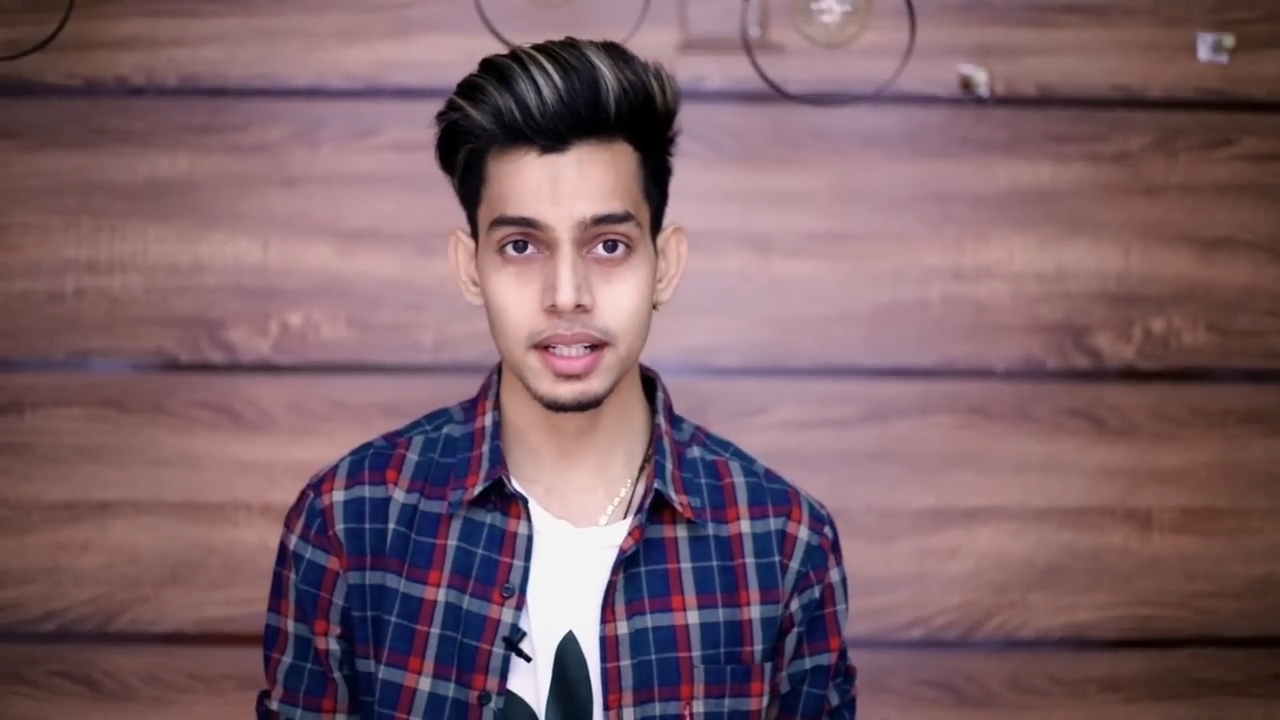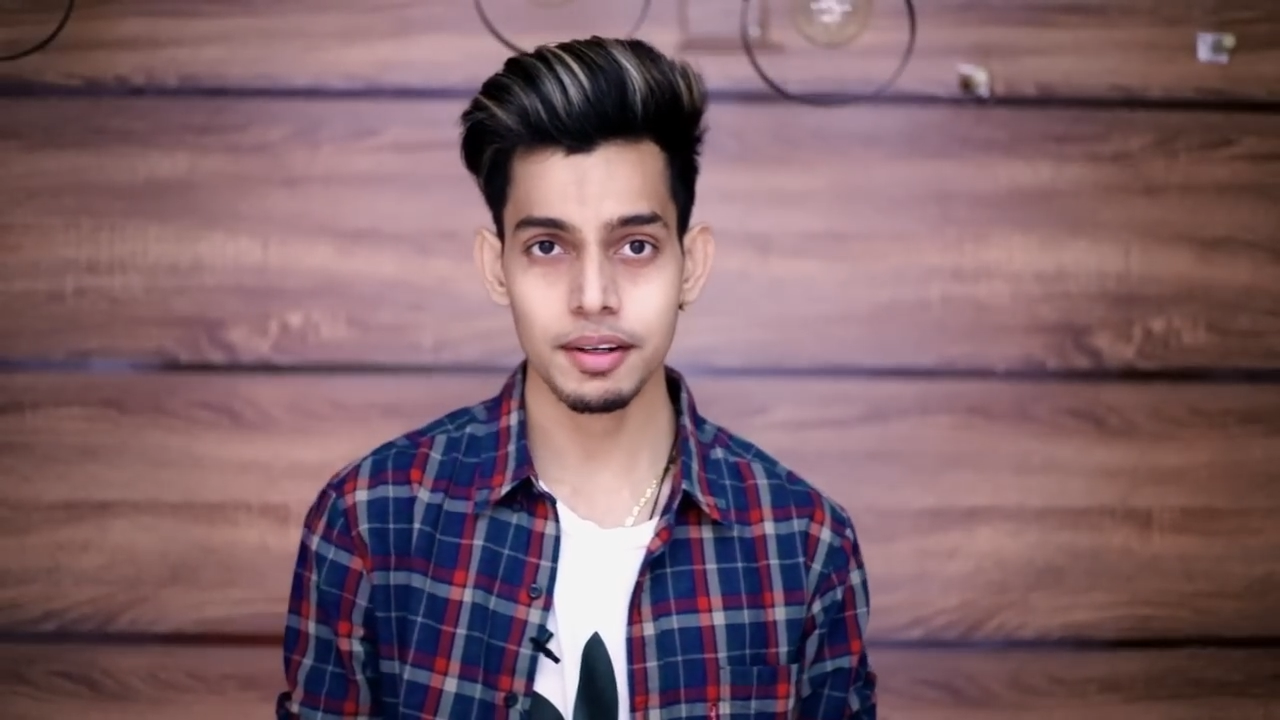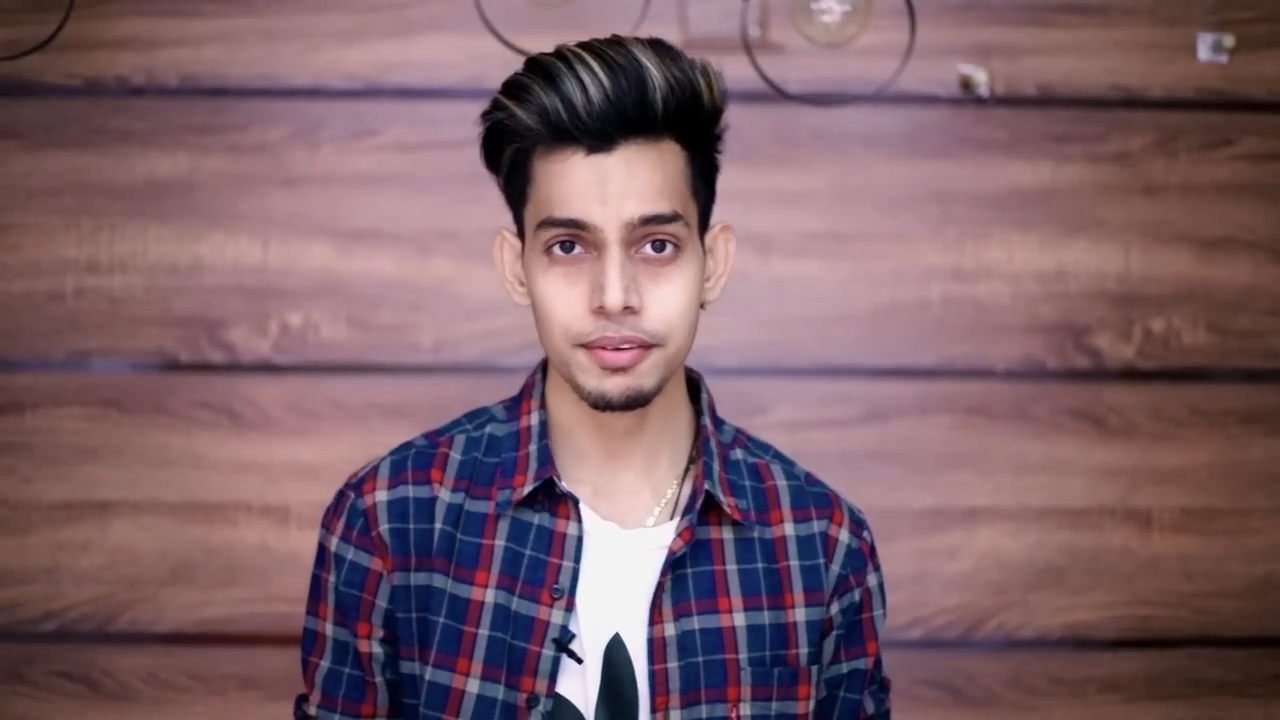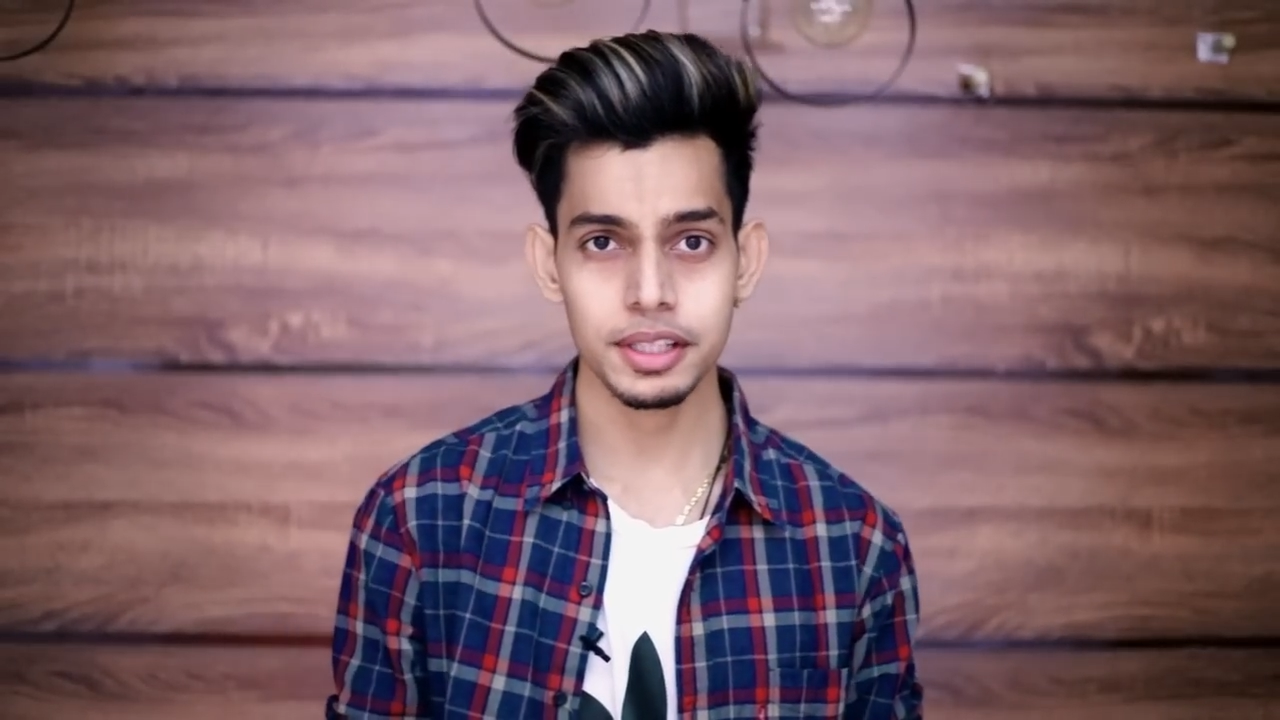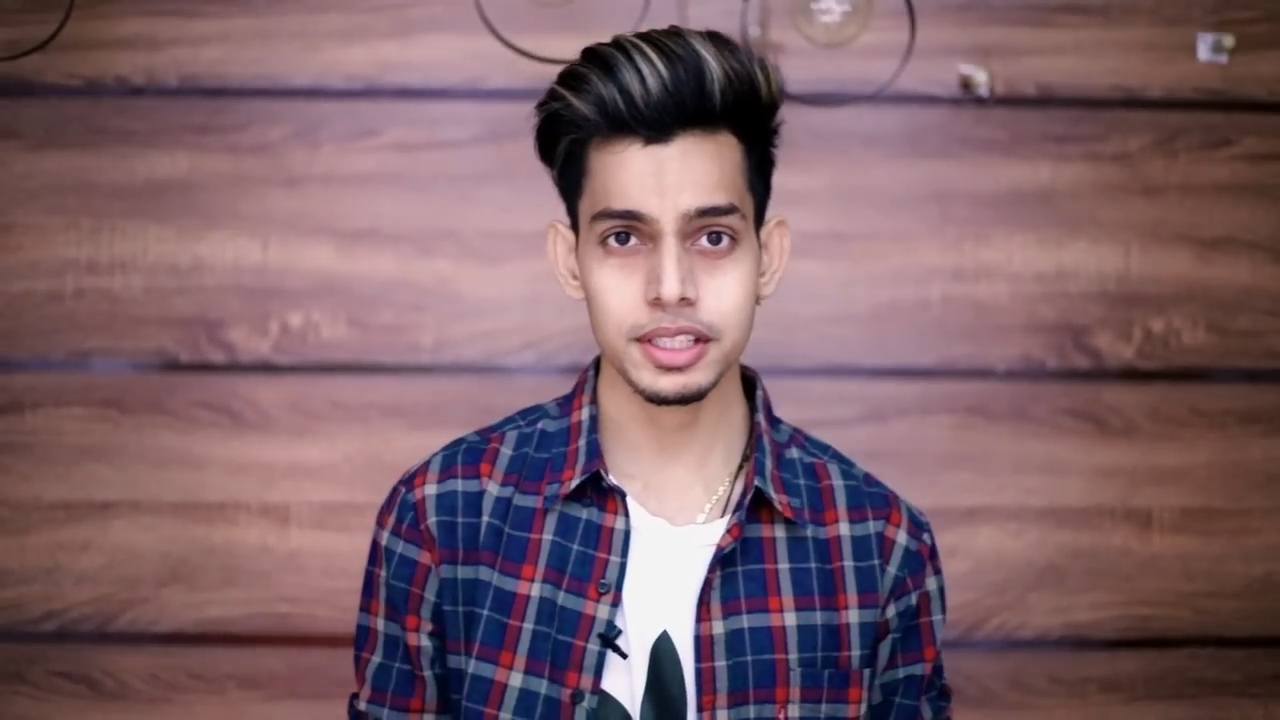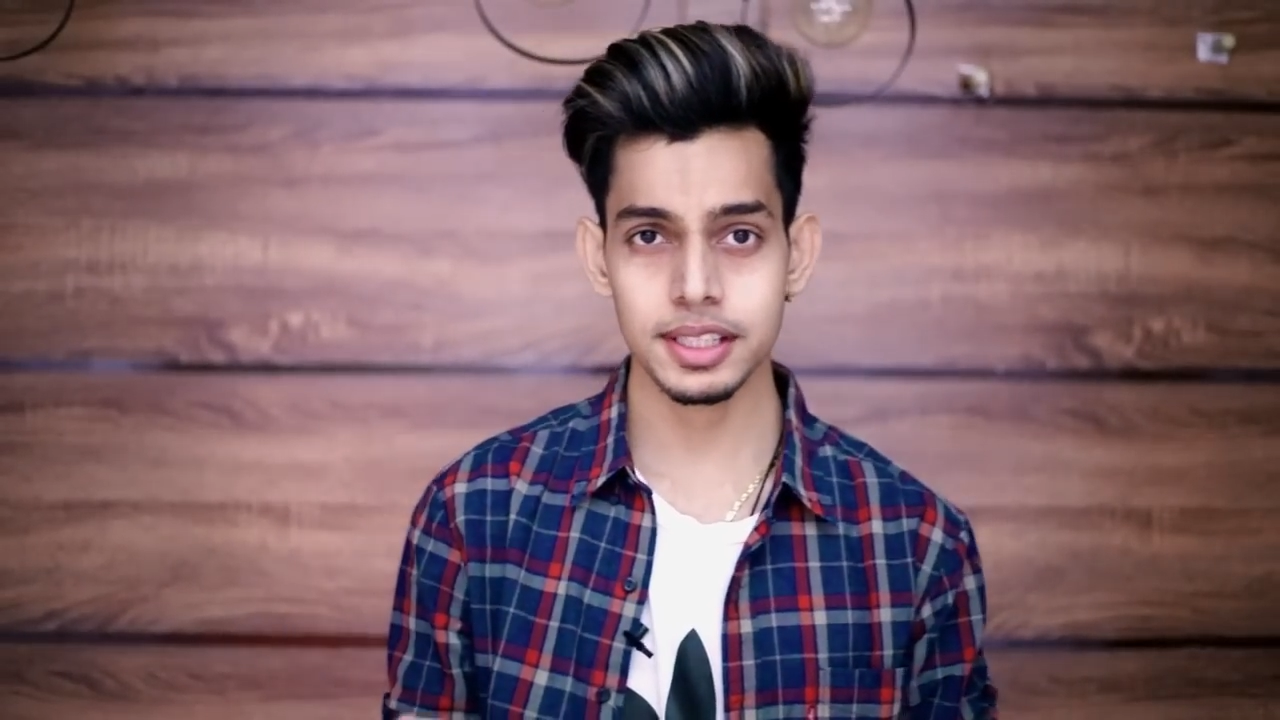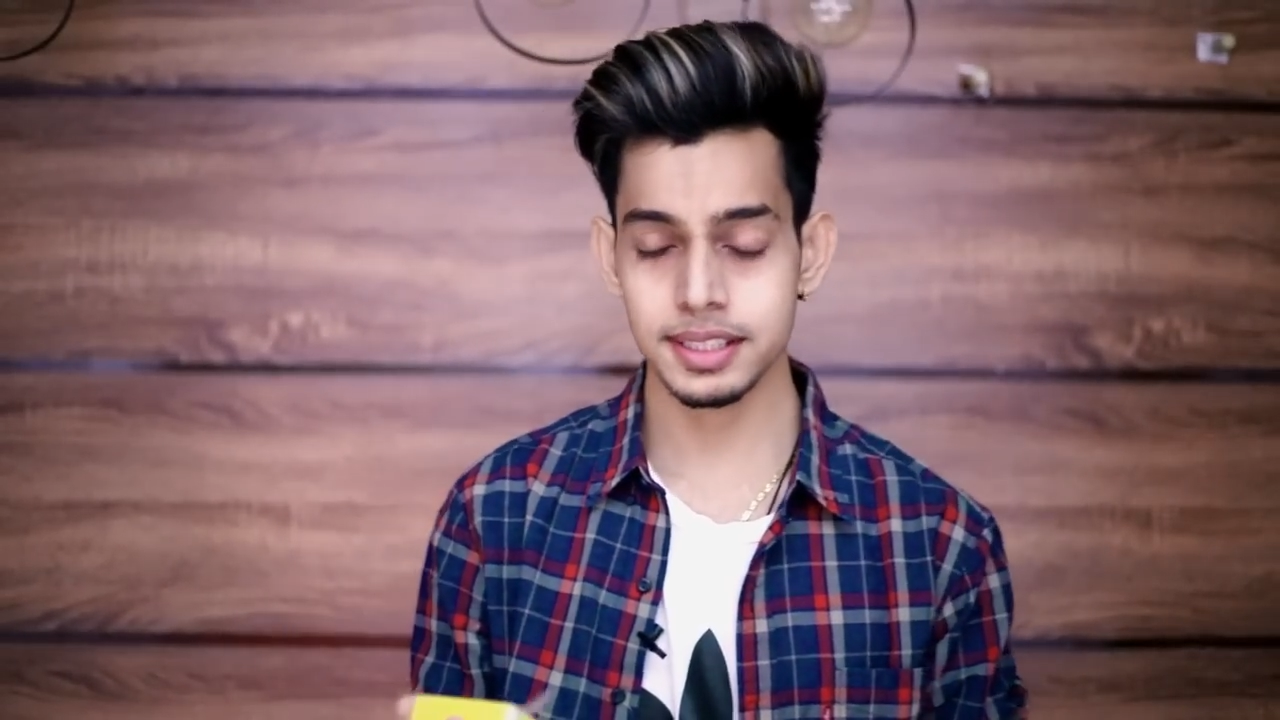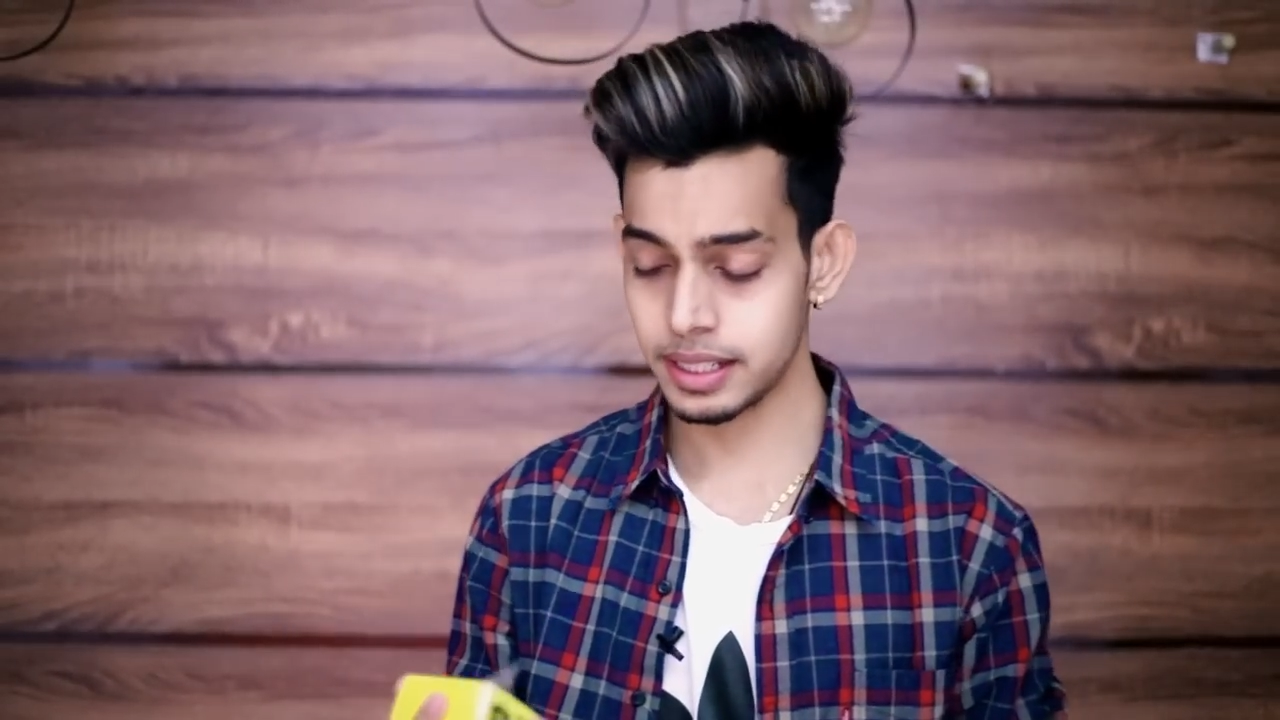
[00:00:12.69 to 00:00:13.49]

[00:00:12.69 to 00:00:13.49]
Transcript: काफ़ी अच्छे